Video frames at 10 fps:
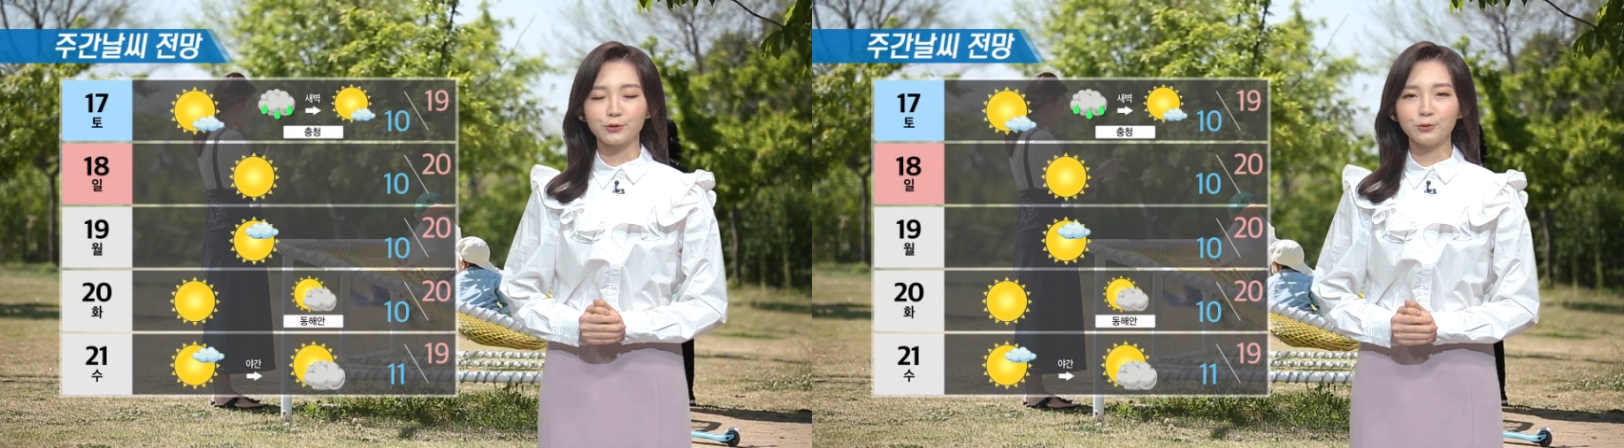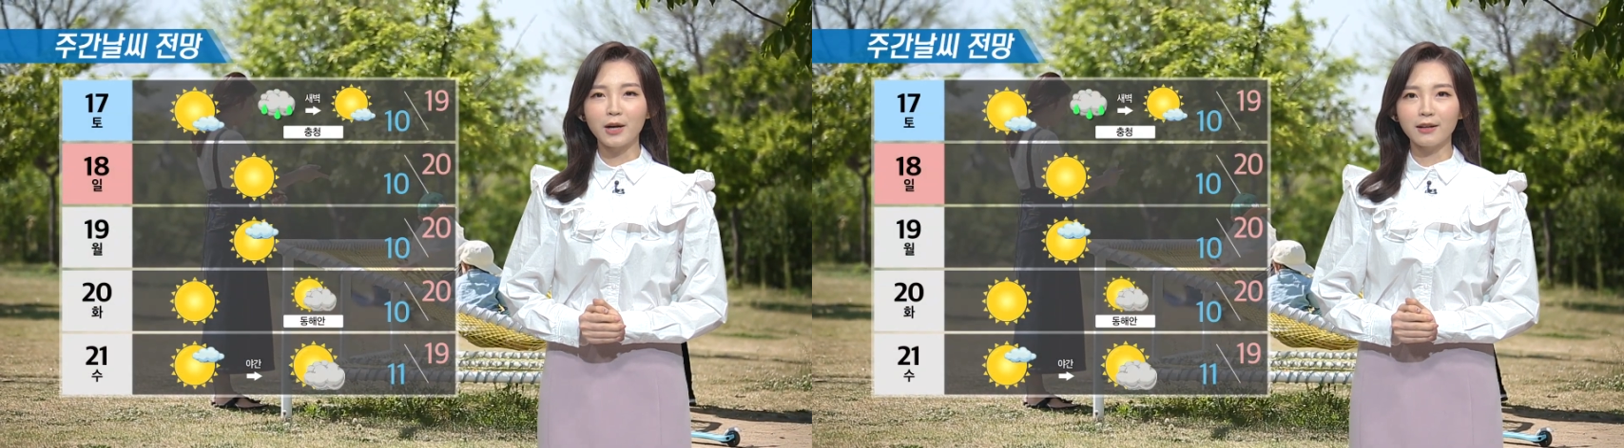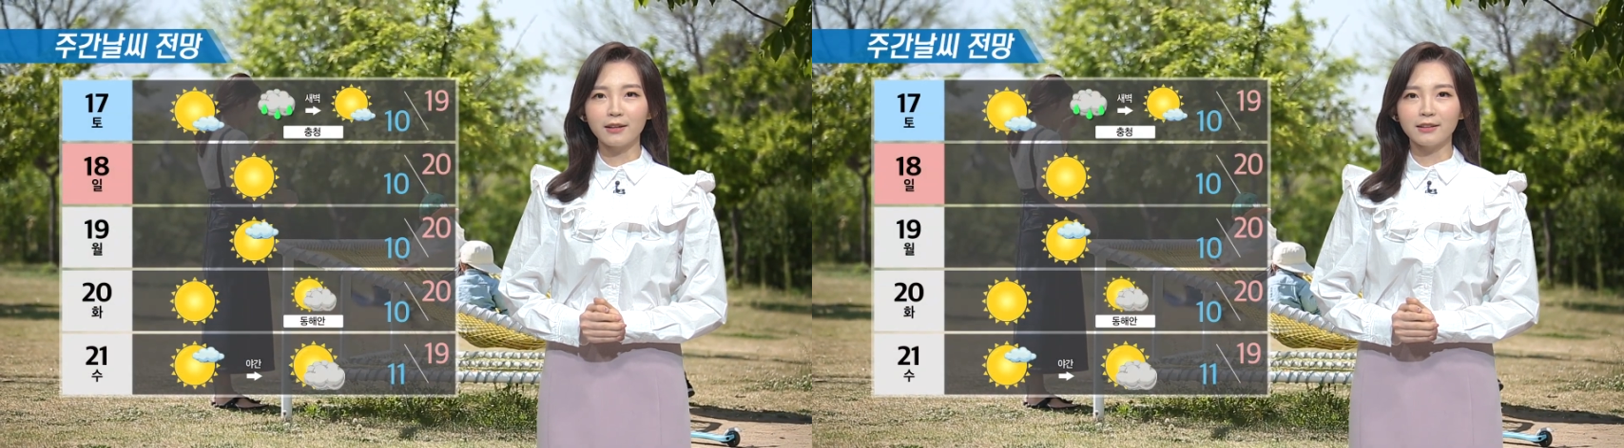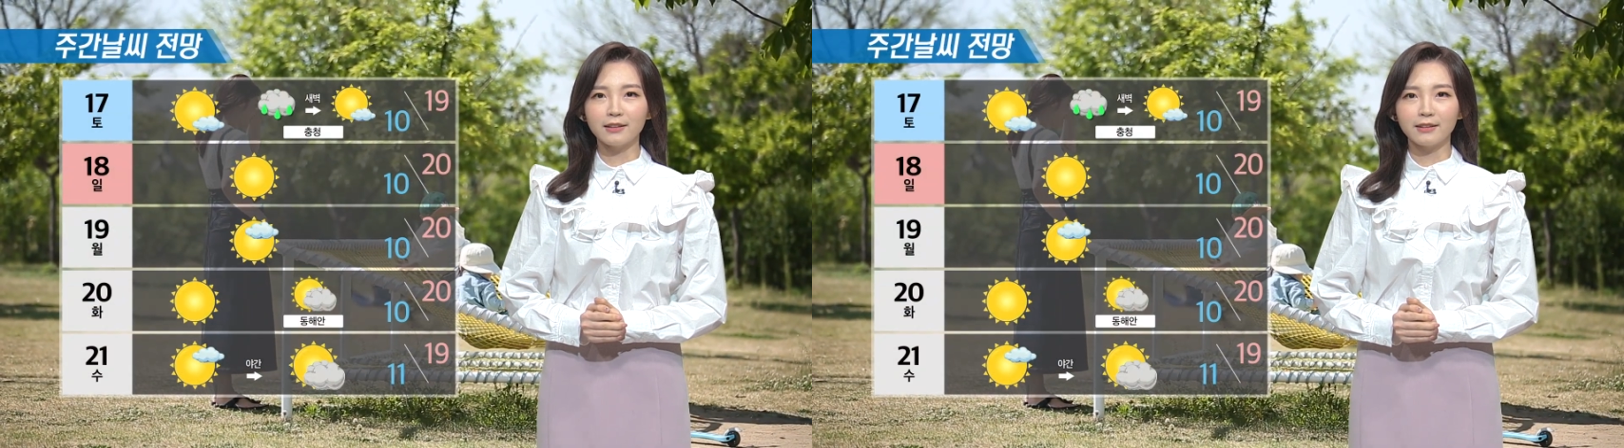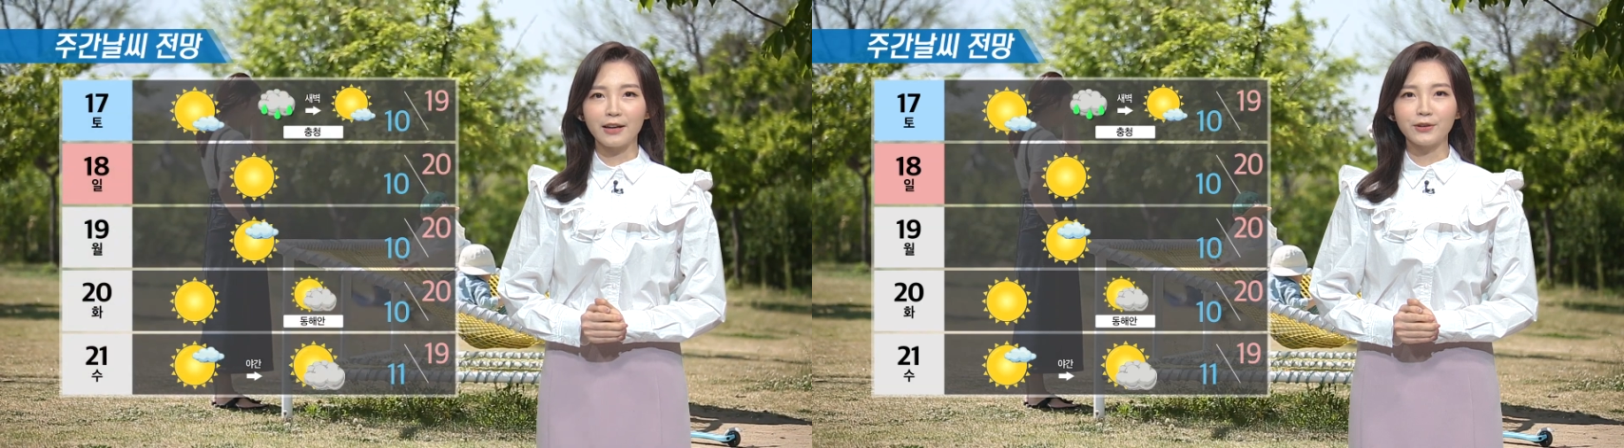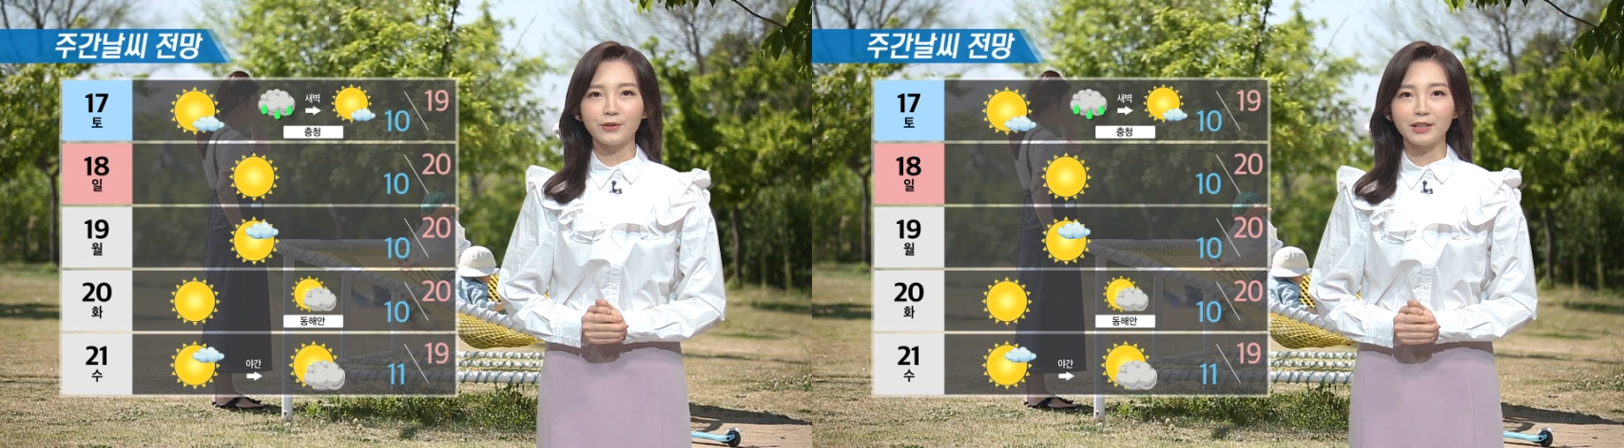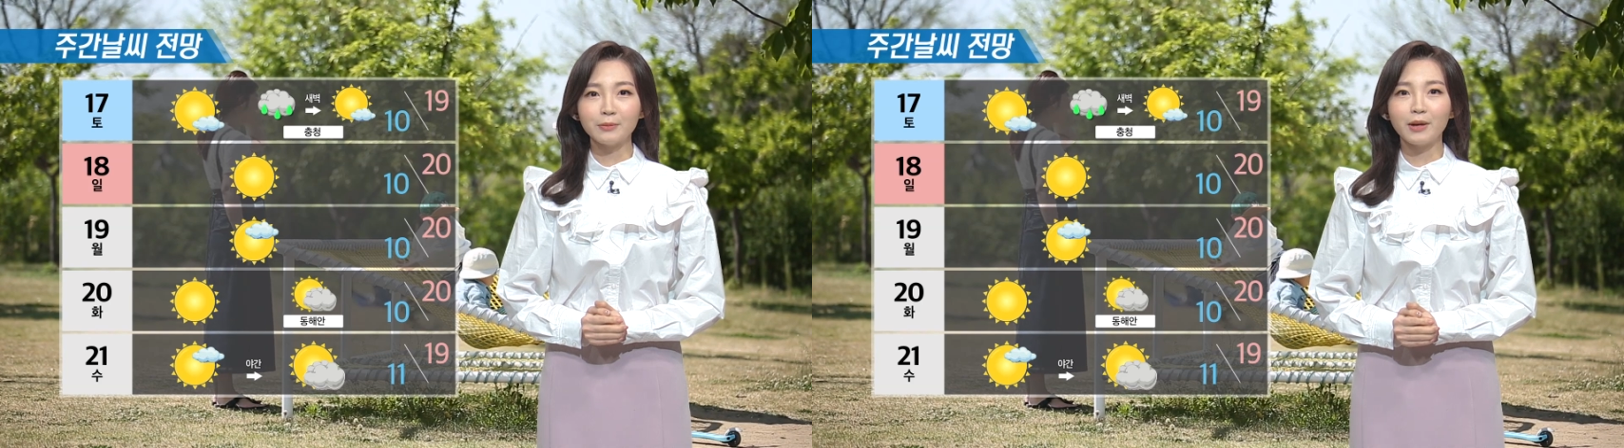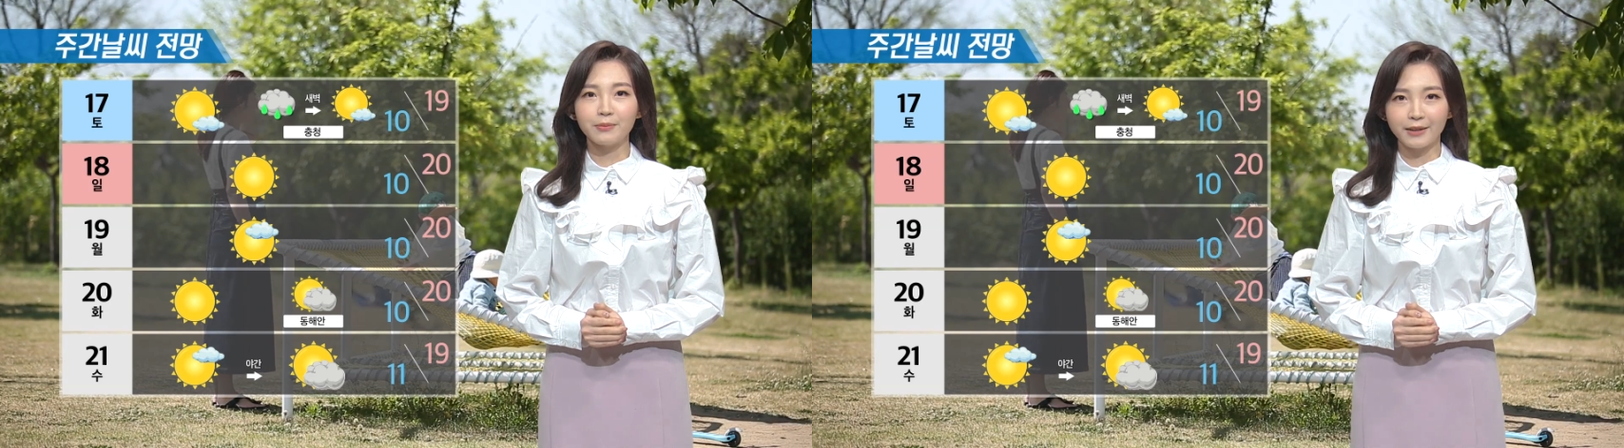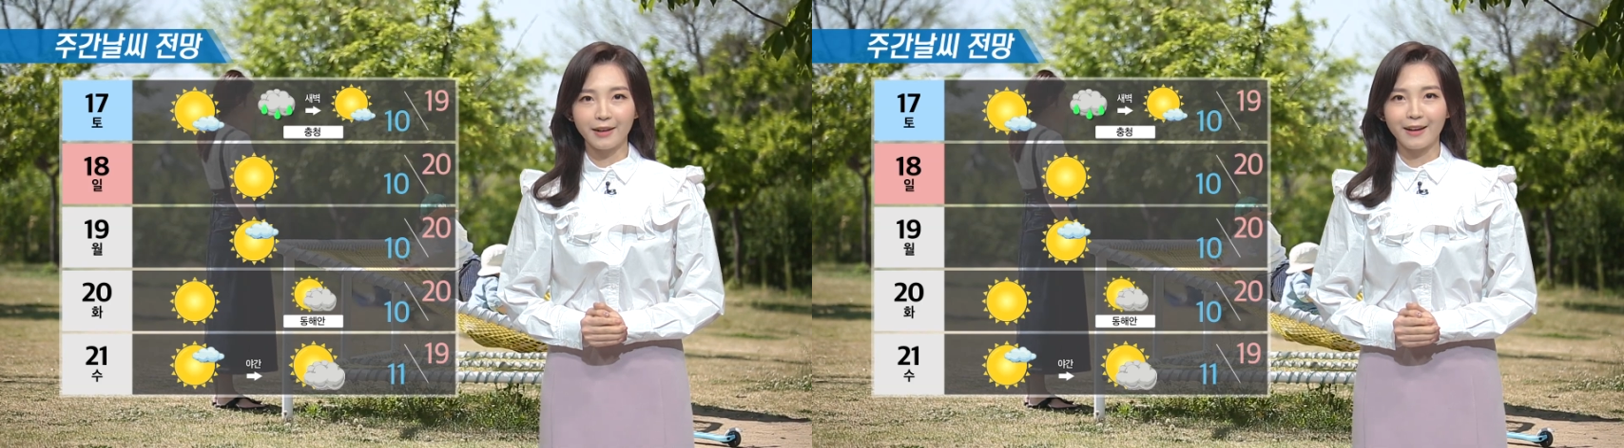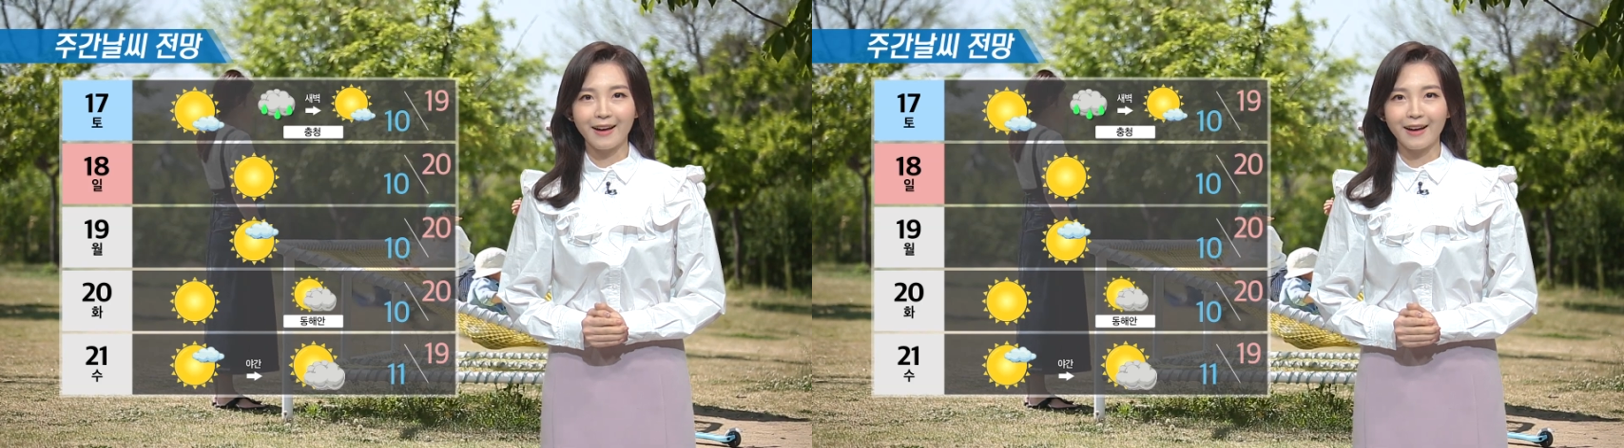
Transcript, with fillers: 주말에는 예년 이맘때